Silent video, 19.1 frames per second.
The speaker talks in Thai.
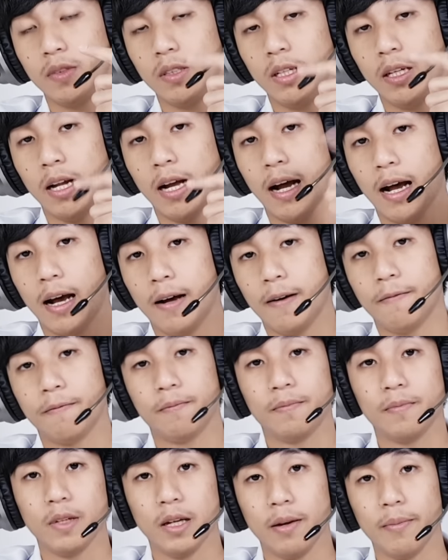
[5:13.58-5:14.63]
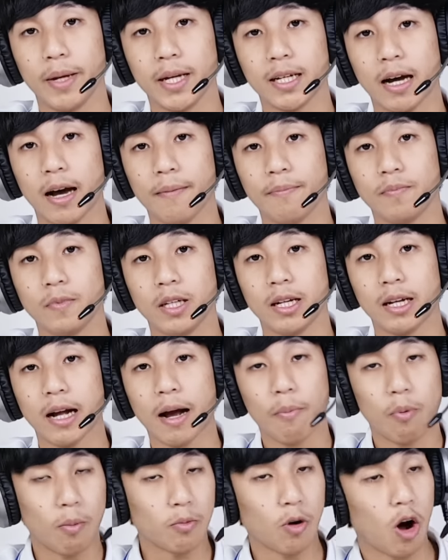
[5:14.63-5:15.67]
นี่นะฮะเห็นไหมครับนี่นะครับ
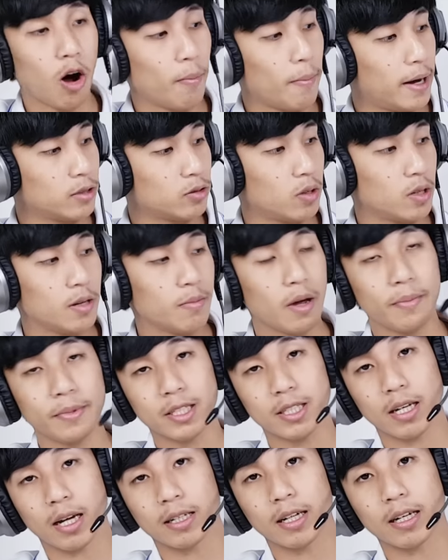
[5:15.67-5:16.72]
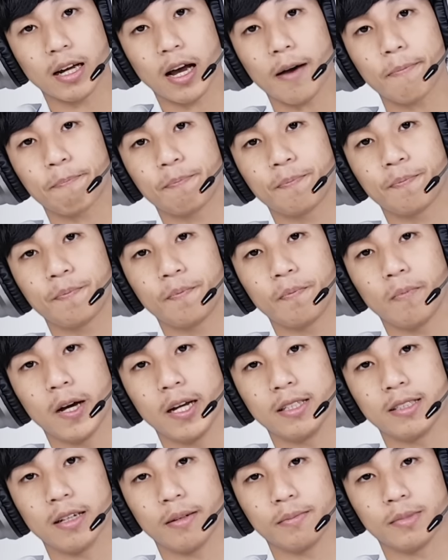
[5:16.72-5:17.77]
ผมเคาะไมค์ตัวนี้ไม่มีเสียงนะครับไม
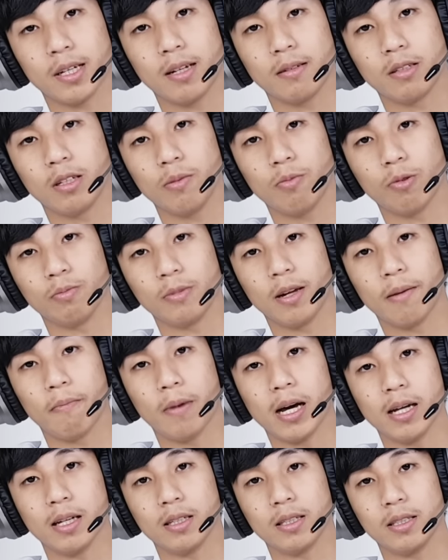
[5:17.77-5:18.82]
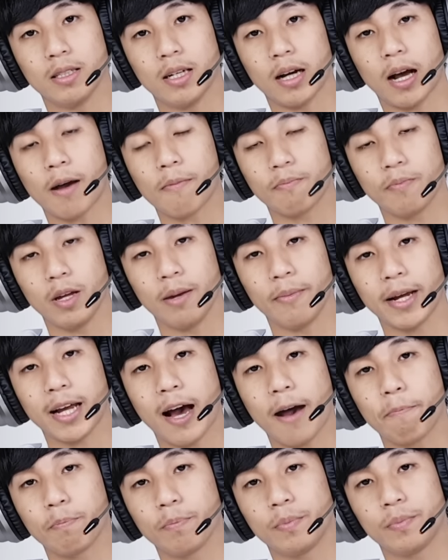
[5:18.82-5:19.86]
ค์ Samsung ที่ผมเตรียมมานะครับเห็นไหมครั
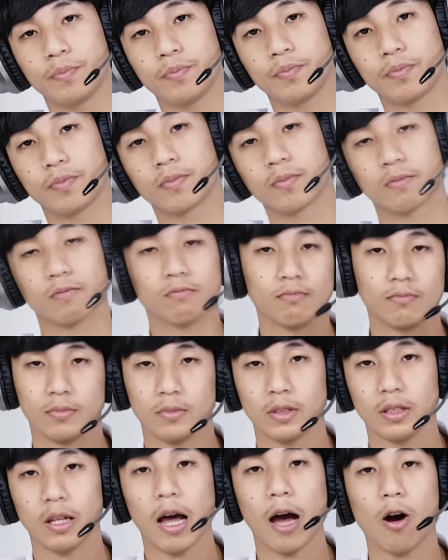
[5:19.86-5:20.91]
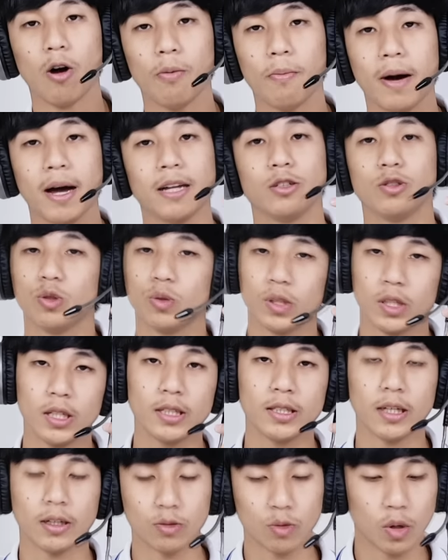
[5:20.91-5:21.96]
บแล้วมาอยู่ที่
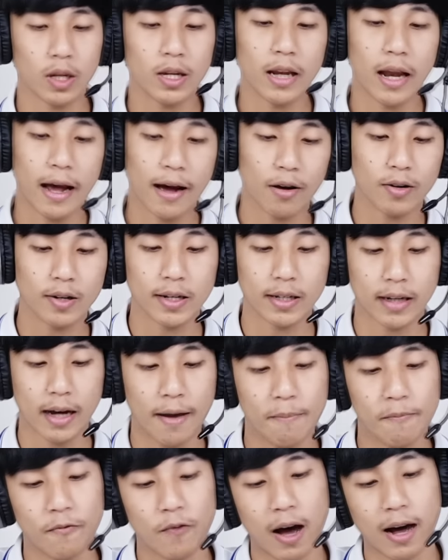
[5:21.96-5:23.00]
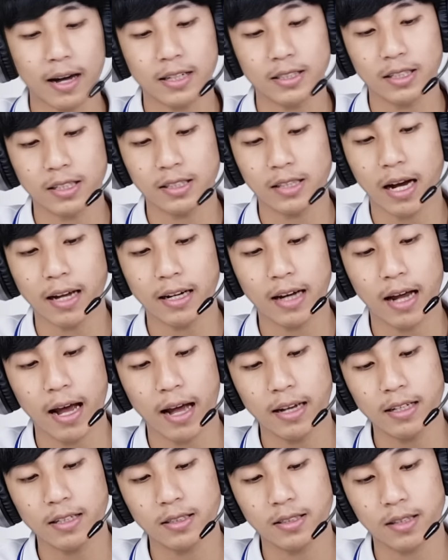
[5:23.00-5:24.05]
เสียงตัวนี้แล้วนะครับฟังกันชัดๆนะฮะ
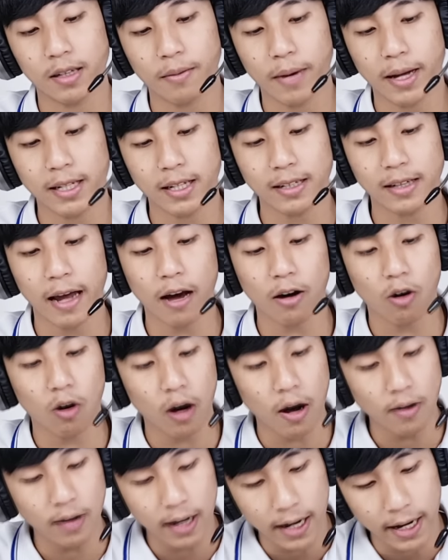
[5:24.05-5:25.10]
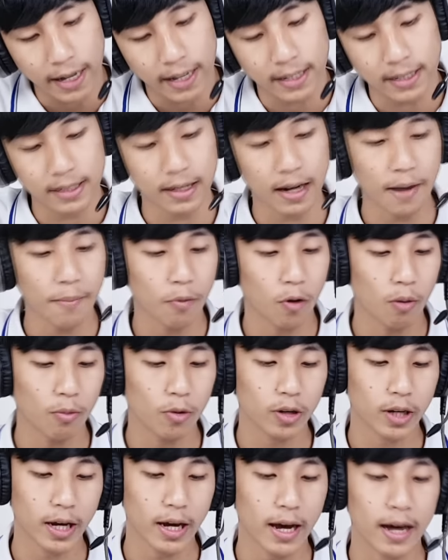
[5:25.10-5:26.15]
นี่คือเสียงไมค์แท้ๆของเขาเลยนะครับผมโอ
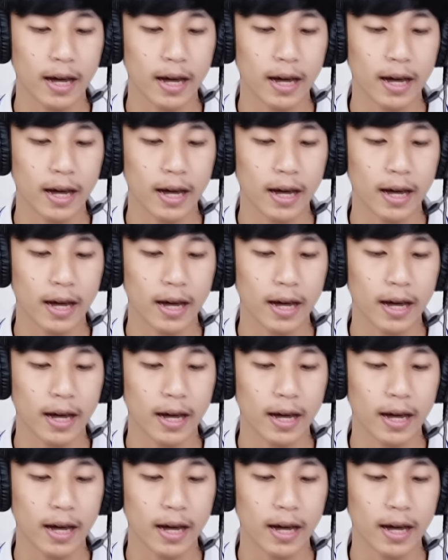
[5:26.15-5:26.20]
เค